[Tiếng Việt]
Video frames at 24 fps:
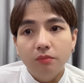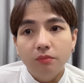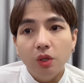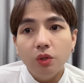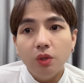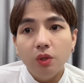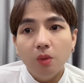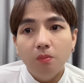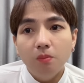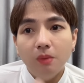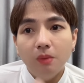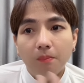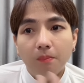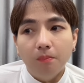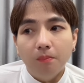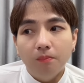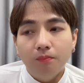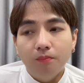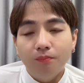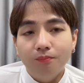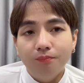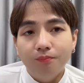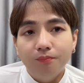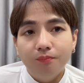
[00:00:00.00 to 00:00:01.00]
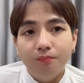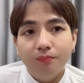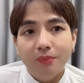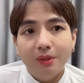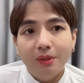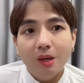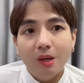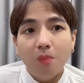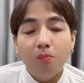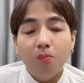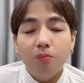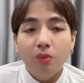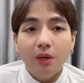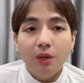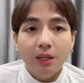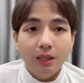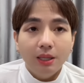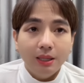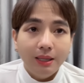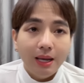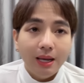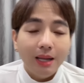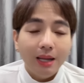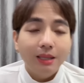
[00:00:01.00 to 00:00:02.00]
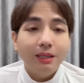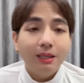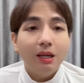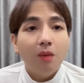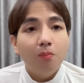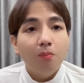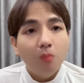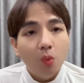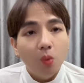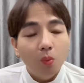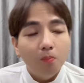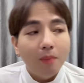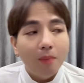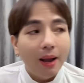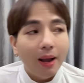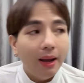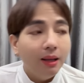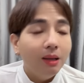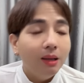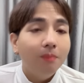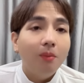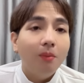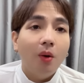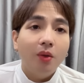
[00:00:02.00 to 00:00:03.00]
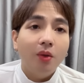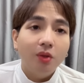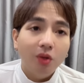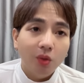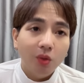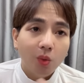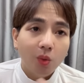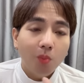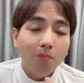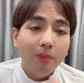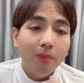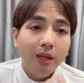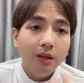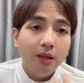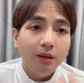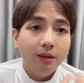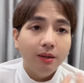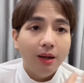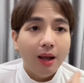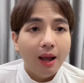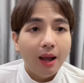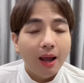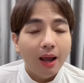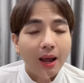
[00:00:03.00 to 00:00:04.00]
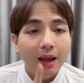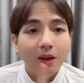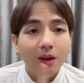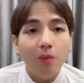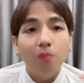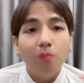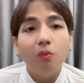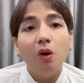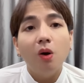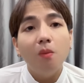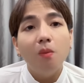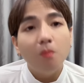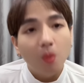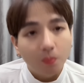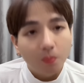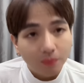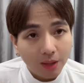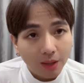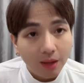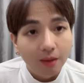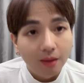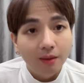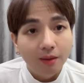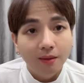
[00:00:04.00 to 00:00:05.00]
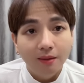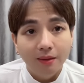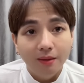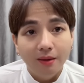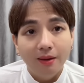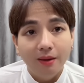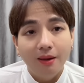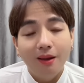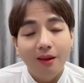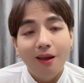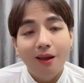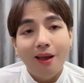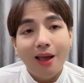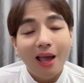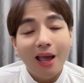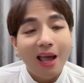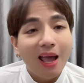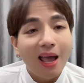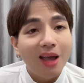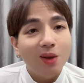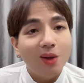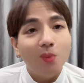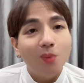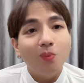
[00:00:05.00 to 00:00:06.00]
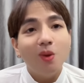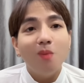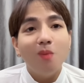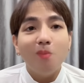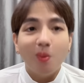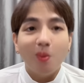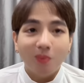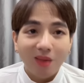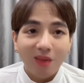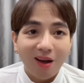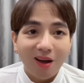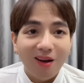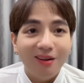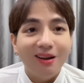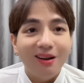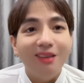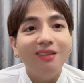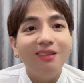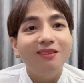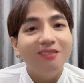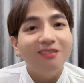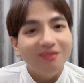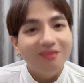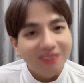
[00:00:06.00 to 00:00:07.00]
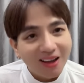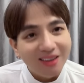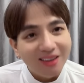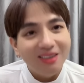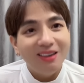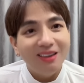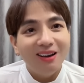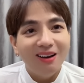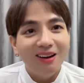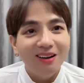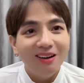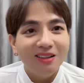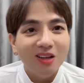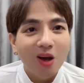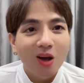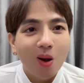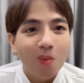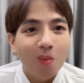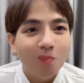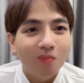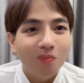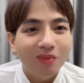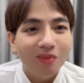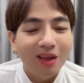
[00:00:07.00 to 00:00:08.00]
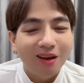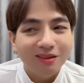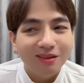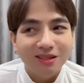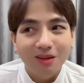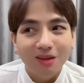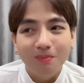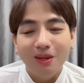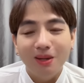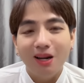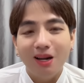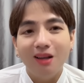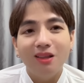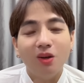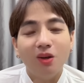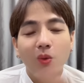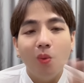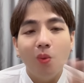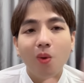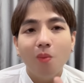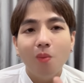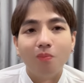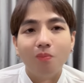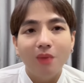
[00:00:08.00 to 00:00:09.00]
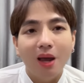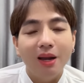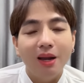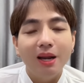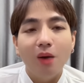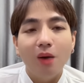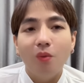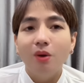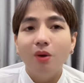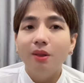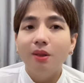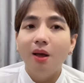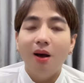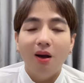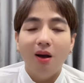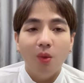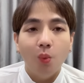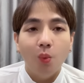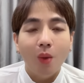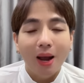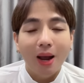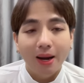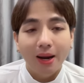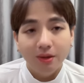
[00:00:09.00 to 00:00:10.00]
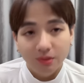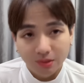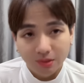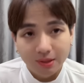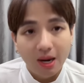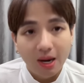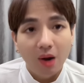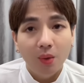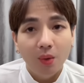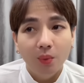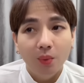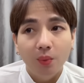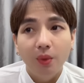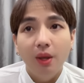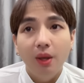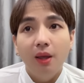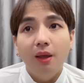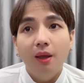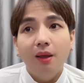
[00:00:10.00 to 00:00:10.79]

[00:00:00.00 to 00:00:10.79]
nói chung là trong kinh doanh trong buôn bán thì mọi người cũng biết rồi đó ai cũng có một thời ai cũng có một thời để thương để nhớ chứ không thật sự mà nói thì cũng không thể nào có thời hoài được đâu